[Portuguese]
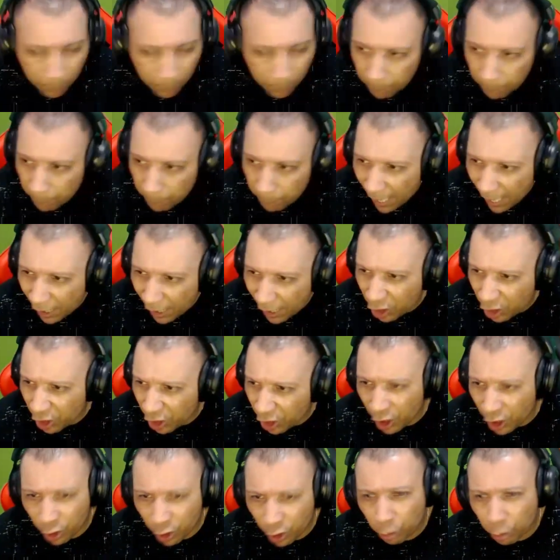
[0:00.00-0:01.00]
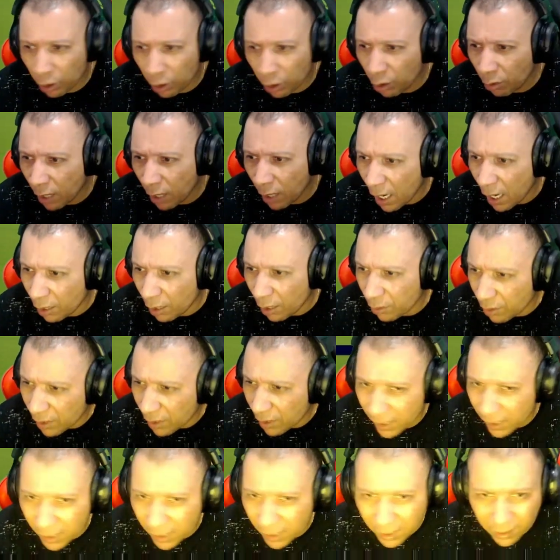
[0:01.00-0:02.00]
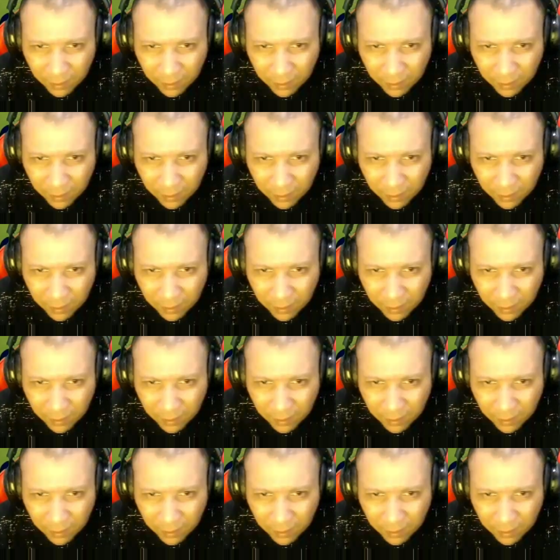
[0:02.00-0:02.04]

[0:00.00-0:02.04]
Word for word: Baixinha, chuta no alto, tá ligado?